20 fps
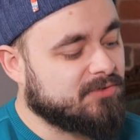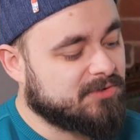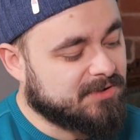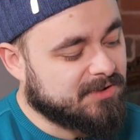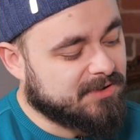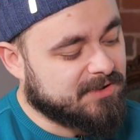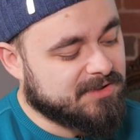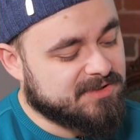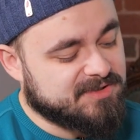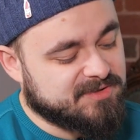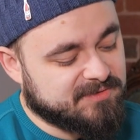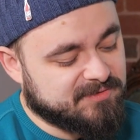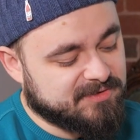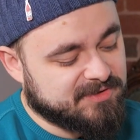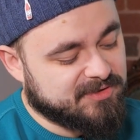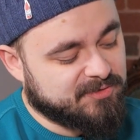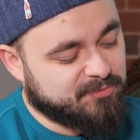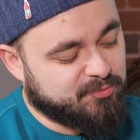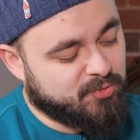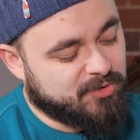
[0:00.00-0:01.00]
вот как раз
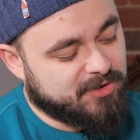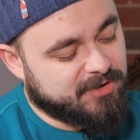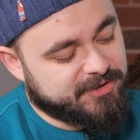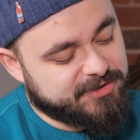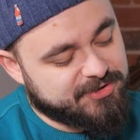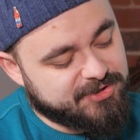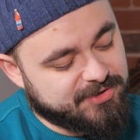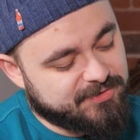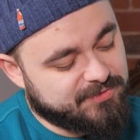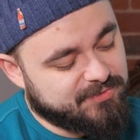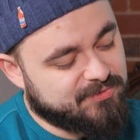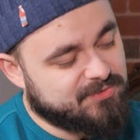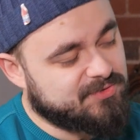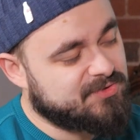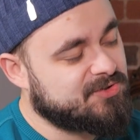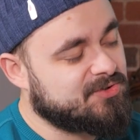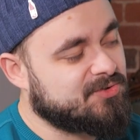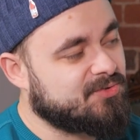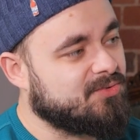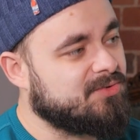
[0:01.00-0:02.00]
где-то по окончанию
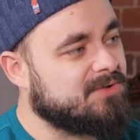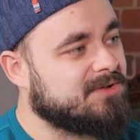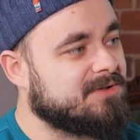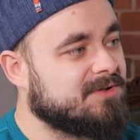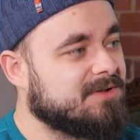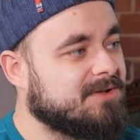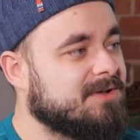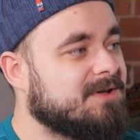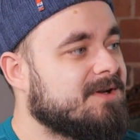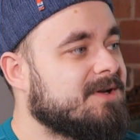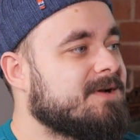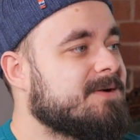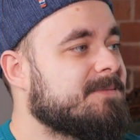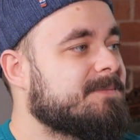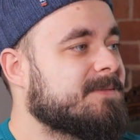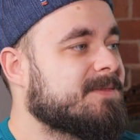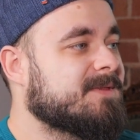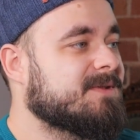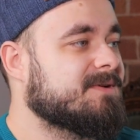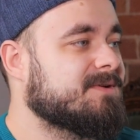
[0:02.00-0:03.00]
института ты, э,
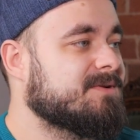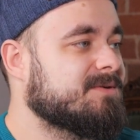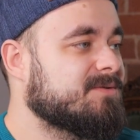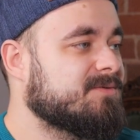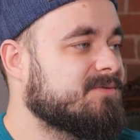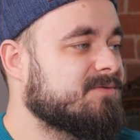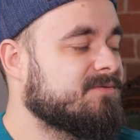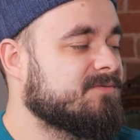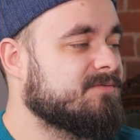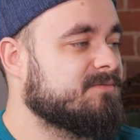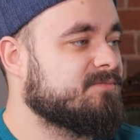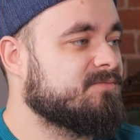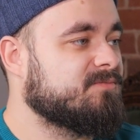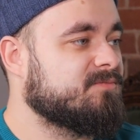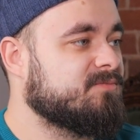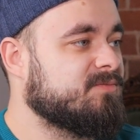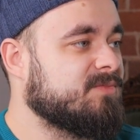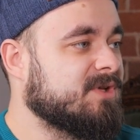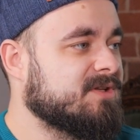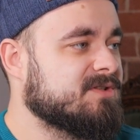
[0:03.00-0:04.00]

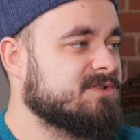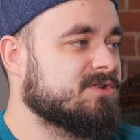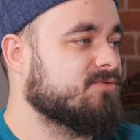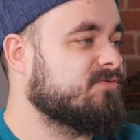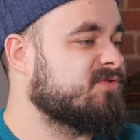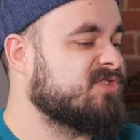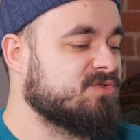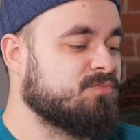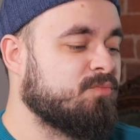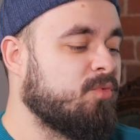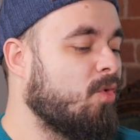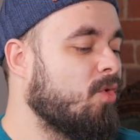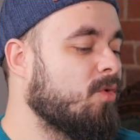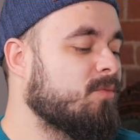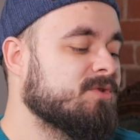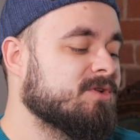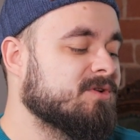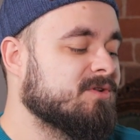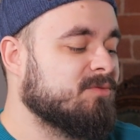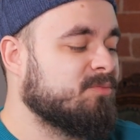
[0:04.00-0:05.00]
я не знаю,
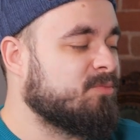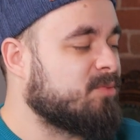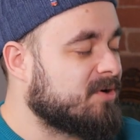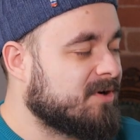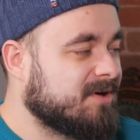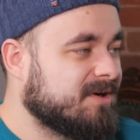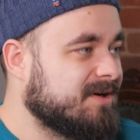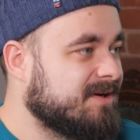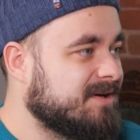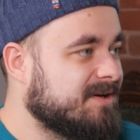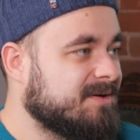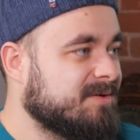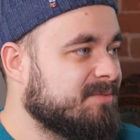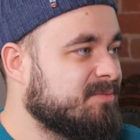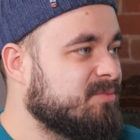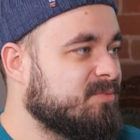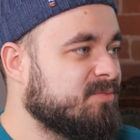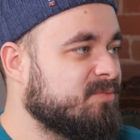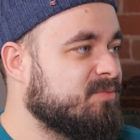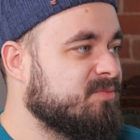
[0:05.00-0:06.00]
вспомнил про
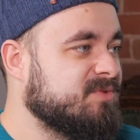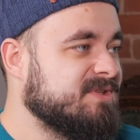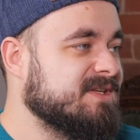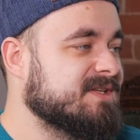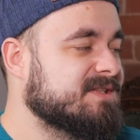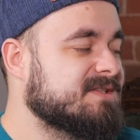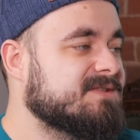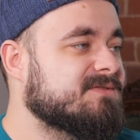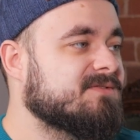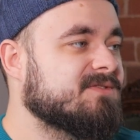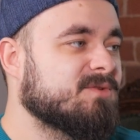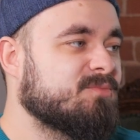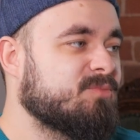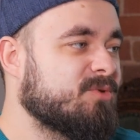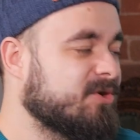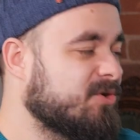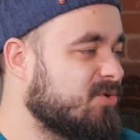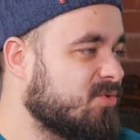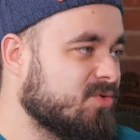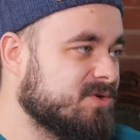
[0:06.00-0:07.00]
детство на
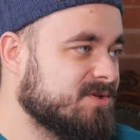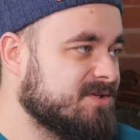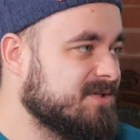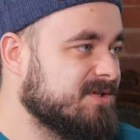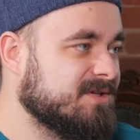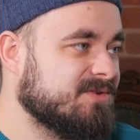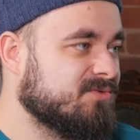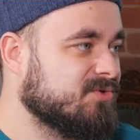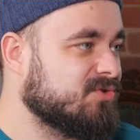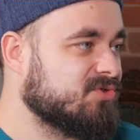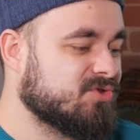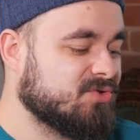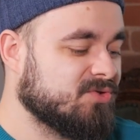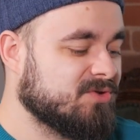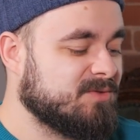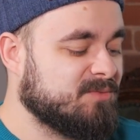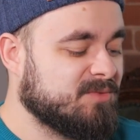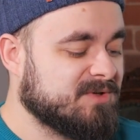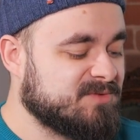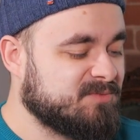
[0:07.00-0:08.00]
природе или вот что
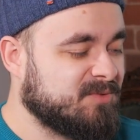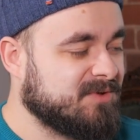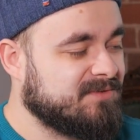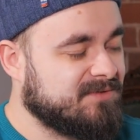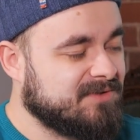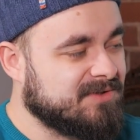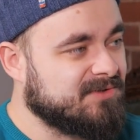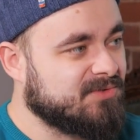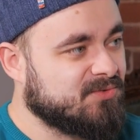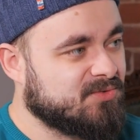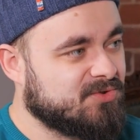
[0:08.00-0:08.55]
тебя сподвигло